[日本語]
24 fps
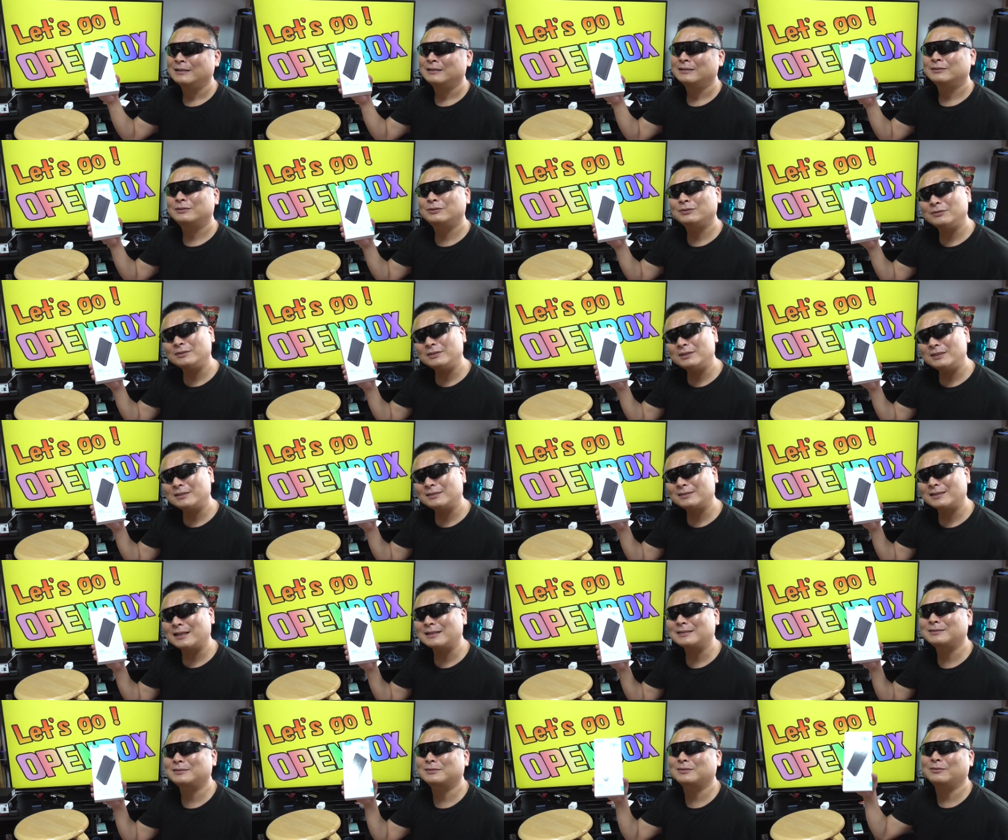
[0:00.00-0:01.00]
数日
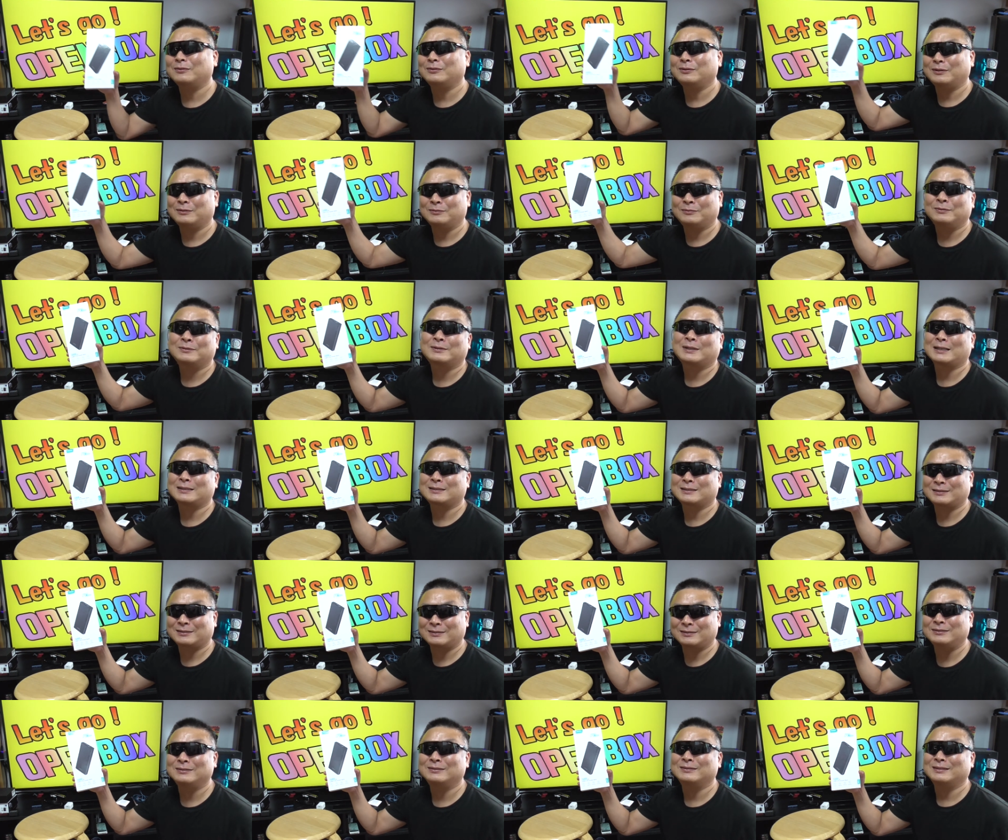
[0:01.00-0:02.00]
経つと復活
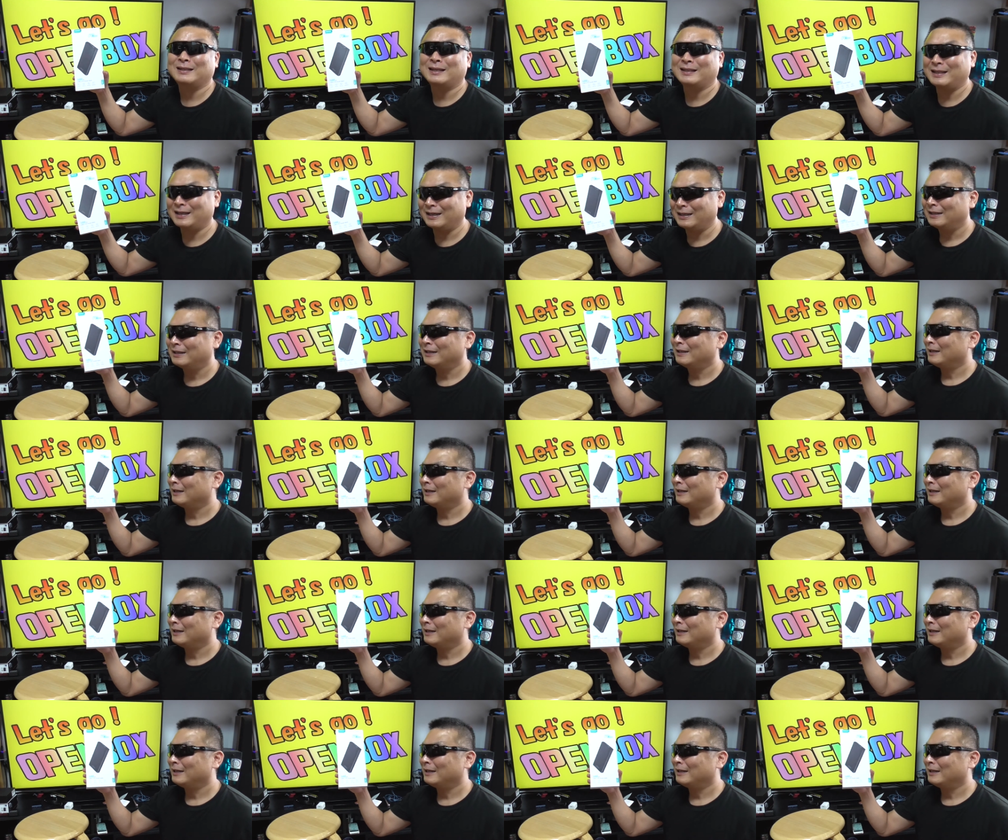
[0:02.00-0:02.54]
するんでね